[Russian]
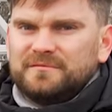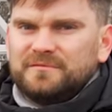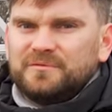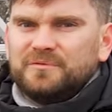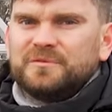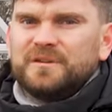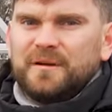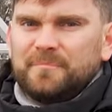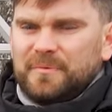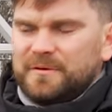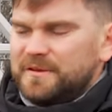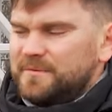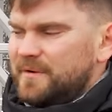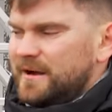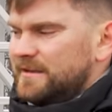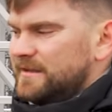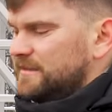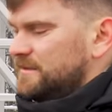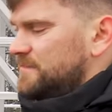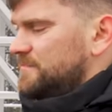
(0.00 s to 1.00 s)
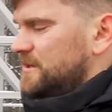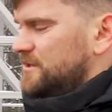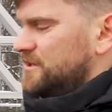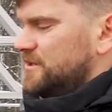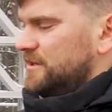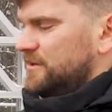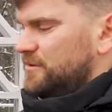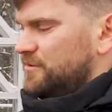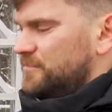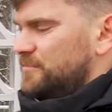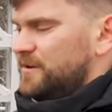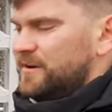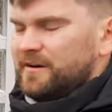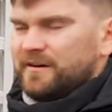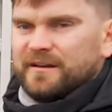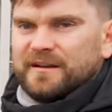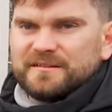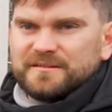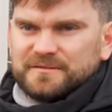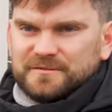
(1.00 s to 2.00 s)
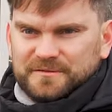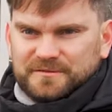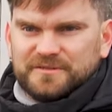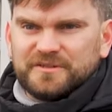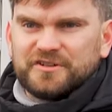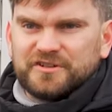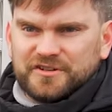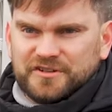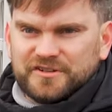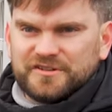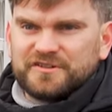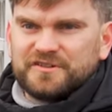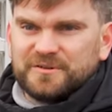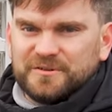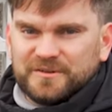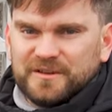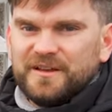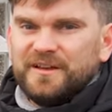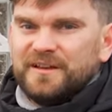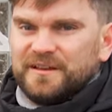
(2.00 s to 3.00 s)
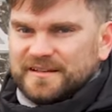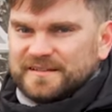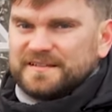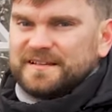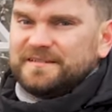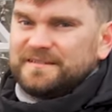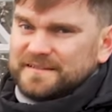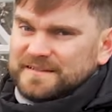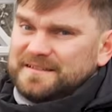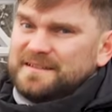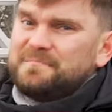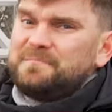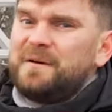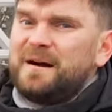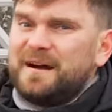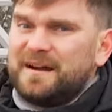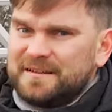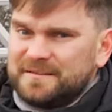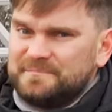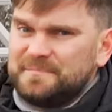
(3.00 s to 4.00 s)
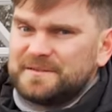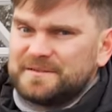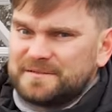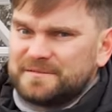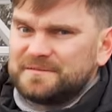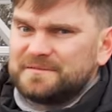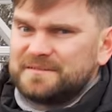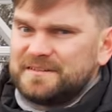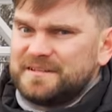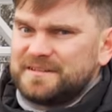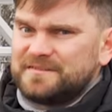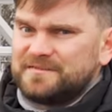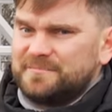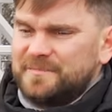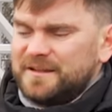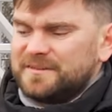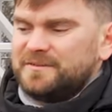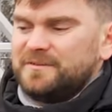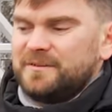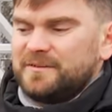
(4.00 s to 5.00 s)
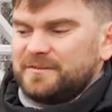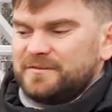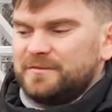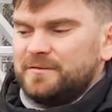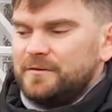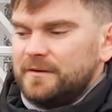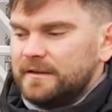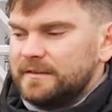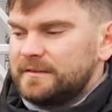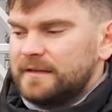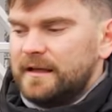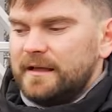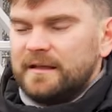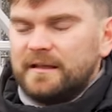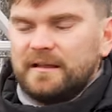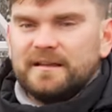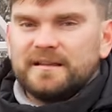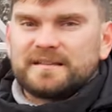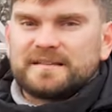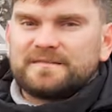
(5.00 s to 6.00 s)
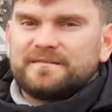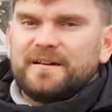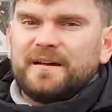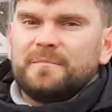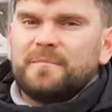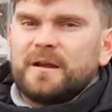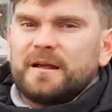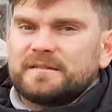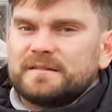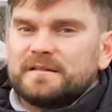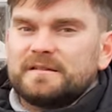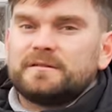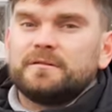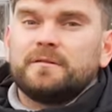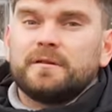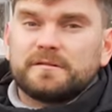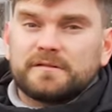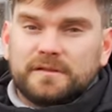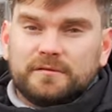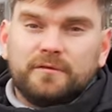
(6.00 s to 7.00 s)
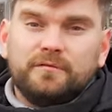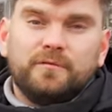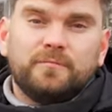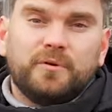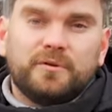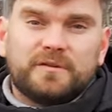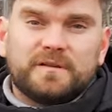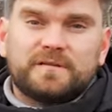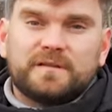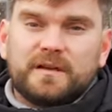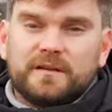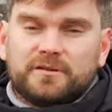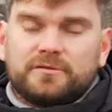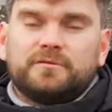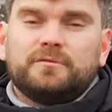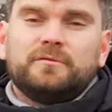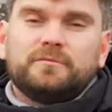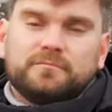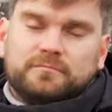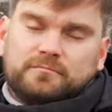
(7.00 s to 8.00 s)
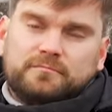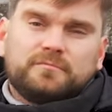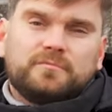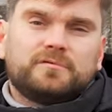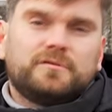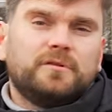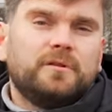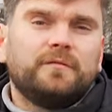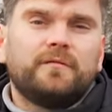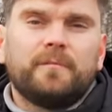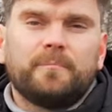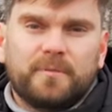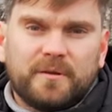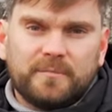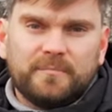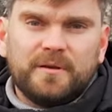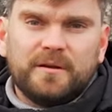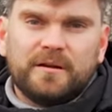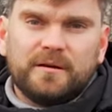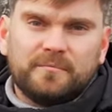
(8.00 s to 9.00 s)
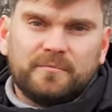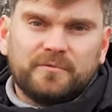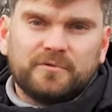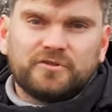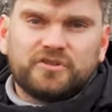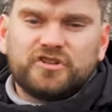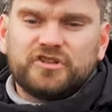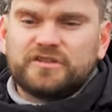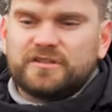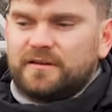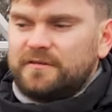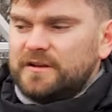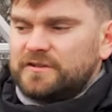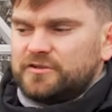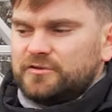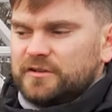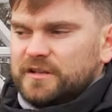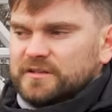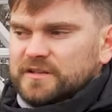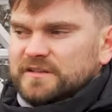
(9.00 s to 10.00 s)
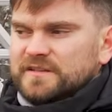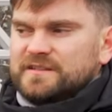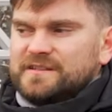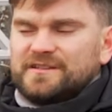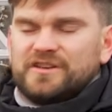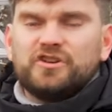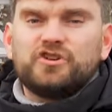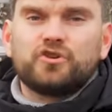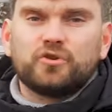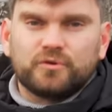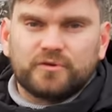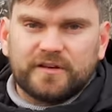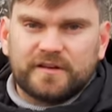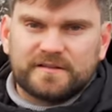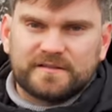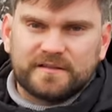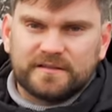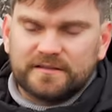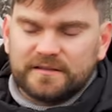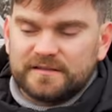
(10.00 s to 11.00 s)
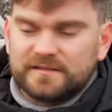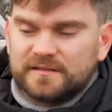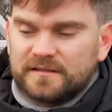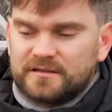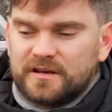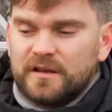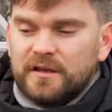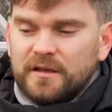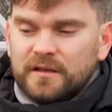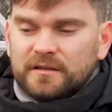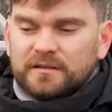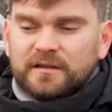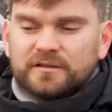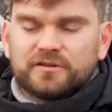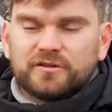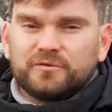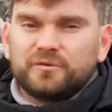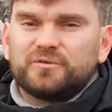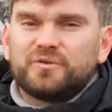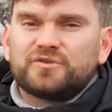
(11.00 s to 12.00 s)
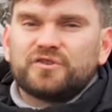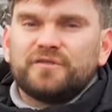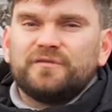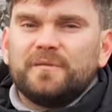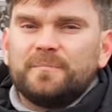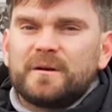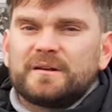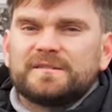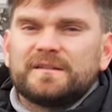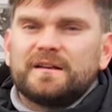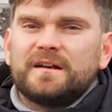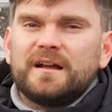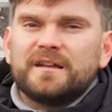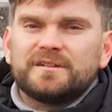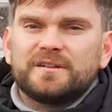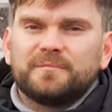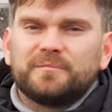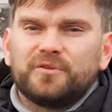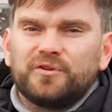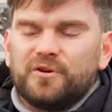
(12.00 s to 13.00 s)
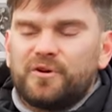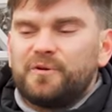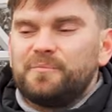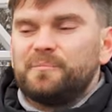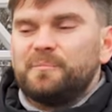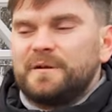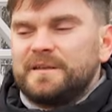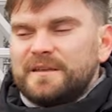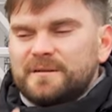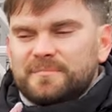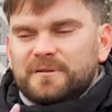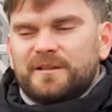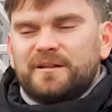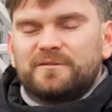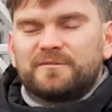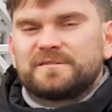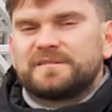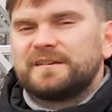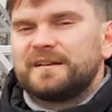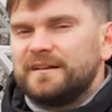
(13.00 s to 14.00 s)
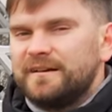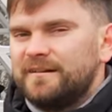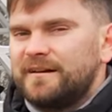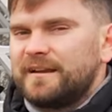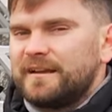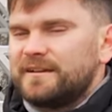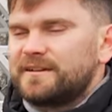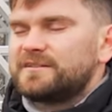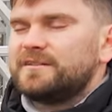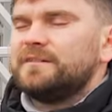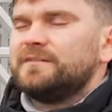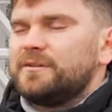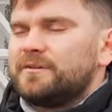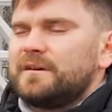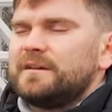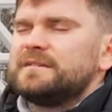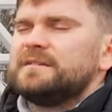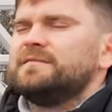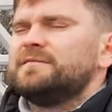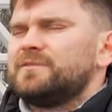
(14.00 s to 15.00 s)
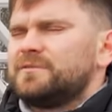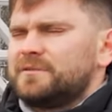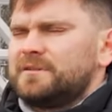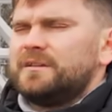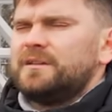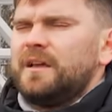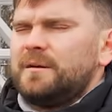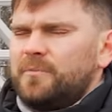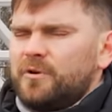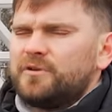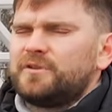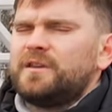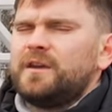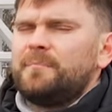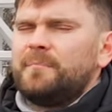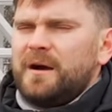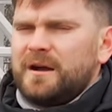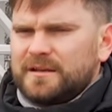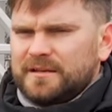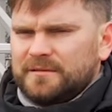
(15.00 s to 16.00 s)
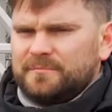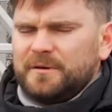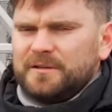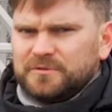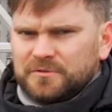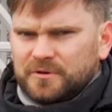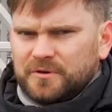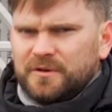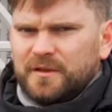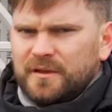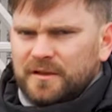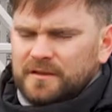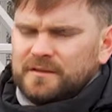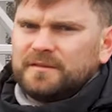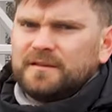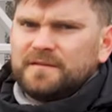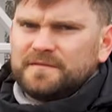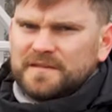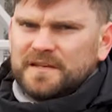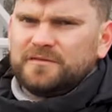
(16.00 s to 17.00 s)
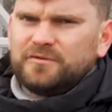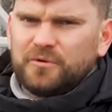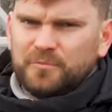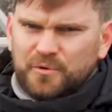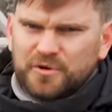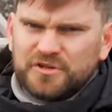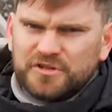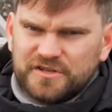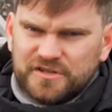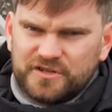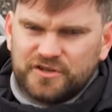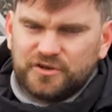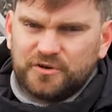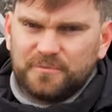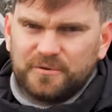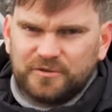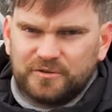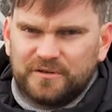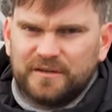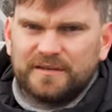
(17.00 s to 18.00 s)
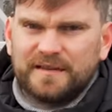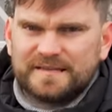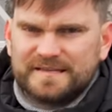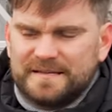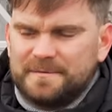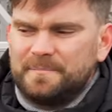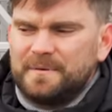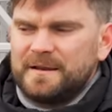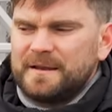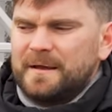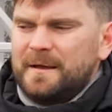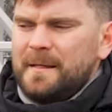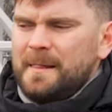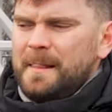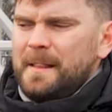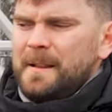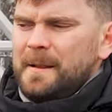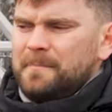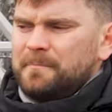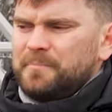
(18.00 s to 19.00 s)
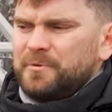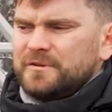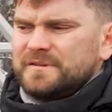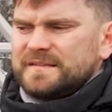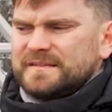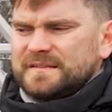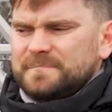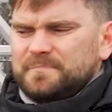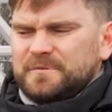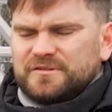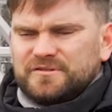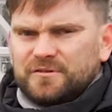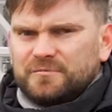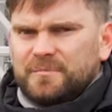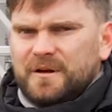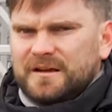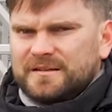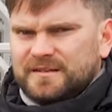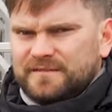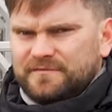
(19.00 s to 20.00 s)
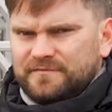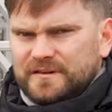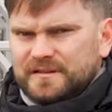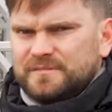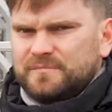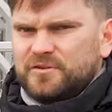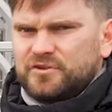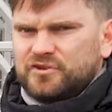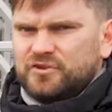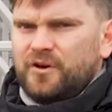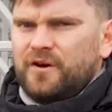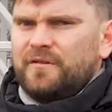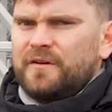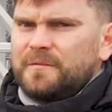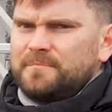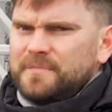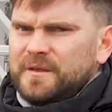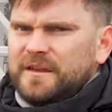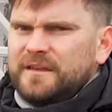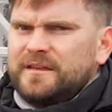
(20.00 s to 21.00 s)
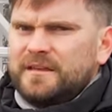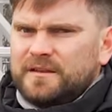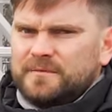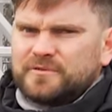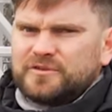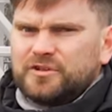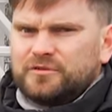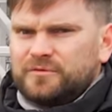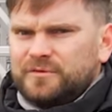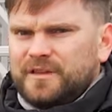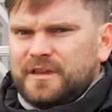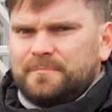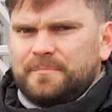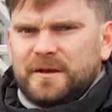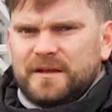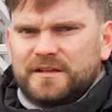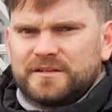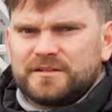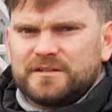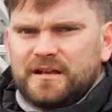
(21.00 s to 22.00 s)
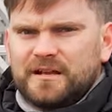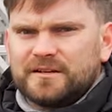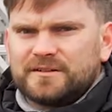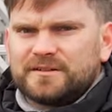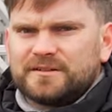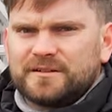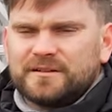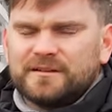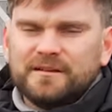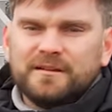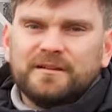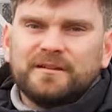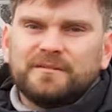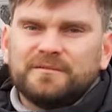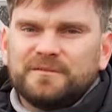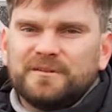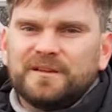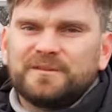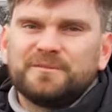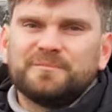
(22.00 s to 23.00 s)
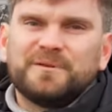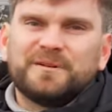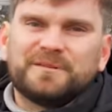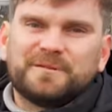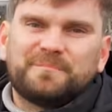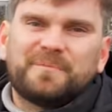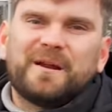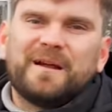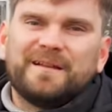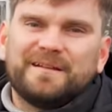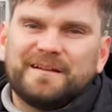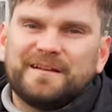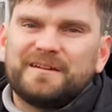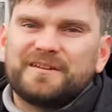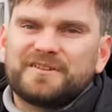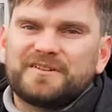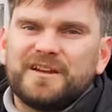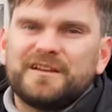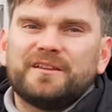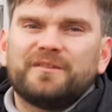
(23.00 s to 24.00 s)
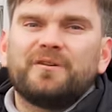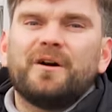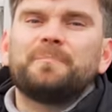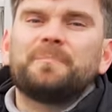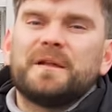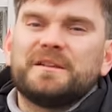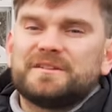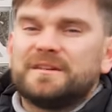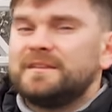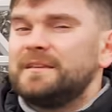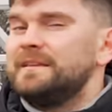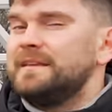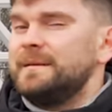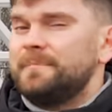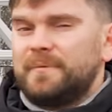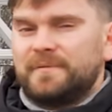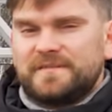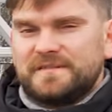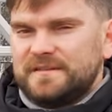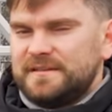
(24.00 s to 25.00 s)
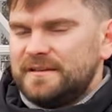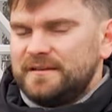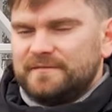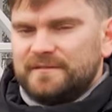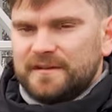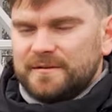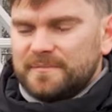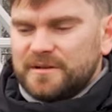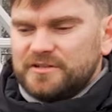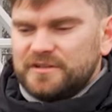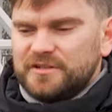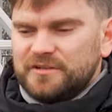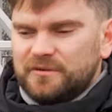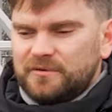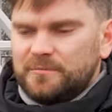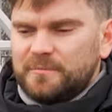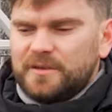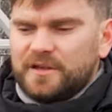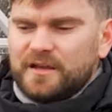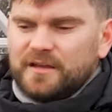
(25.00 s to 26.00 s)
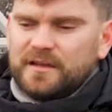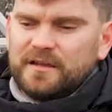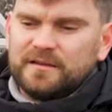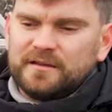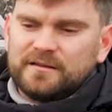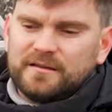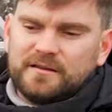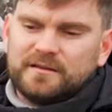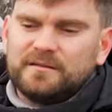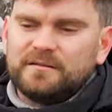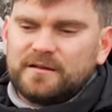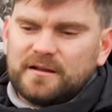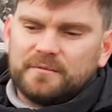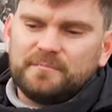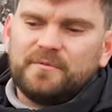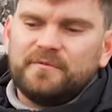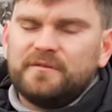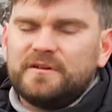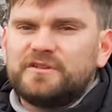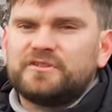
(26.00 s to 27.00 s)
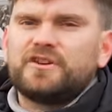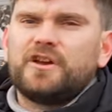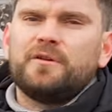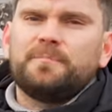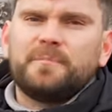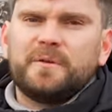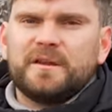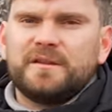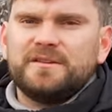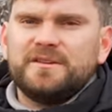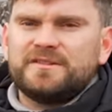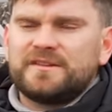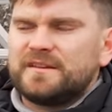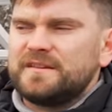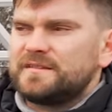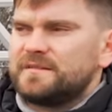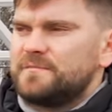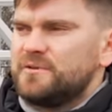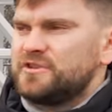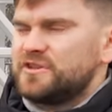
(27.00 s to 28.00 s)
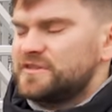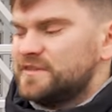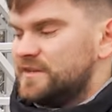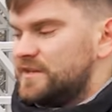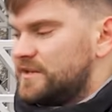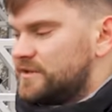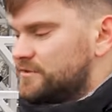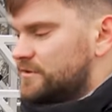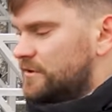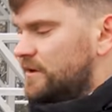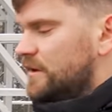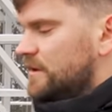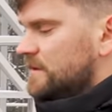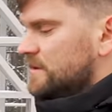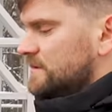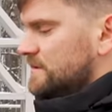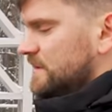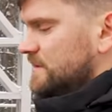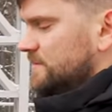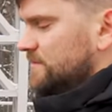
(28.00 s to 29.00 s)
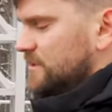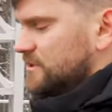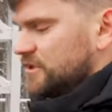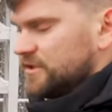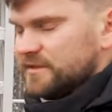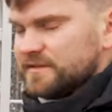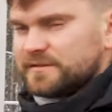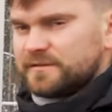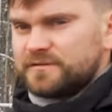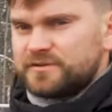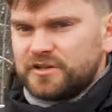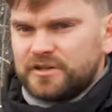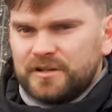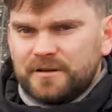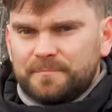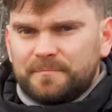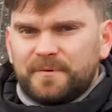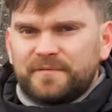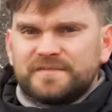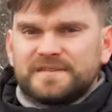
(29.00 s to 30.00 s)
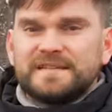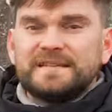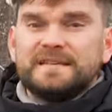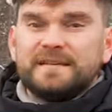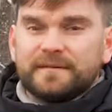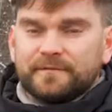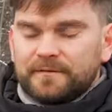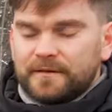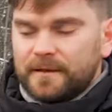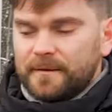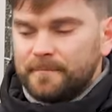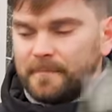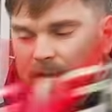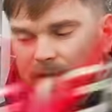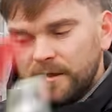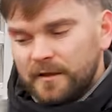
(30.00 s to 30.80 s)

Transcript: Ну, для понимания, эта машина, грубо говоря, стоит 1600. И, соответственно, бахать 500 тысяч в мотор, ну, это своеобразная история. Зато вы будете знать, что он с нулевым пробегом, он чисто ваш, он отъездит еще 300 тысяч. Так что тут уже выбор за каждым, но мне белорусы говорили, что, Андрюха, если вдруг, не дай бог, тебя бахнет мотор на всей той мощности, что мы туда насыпали, просто за 500 баксов возьмешь новый, перекинем шатуны и поедешь дальше. Ну, я думаю, это правильное решение, но, опять же, это не повседневная машина у меня, я на ней как бы выезжаю периодически, зимой сейчас не езжу. Здесь машина исключительно повседневная.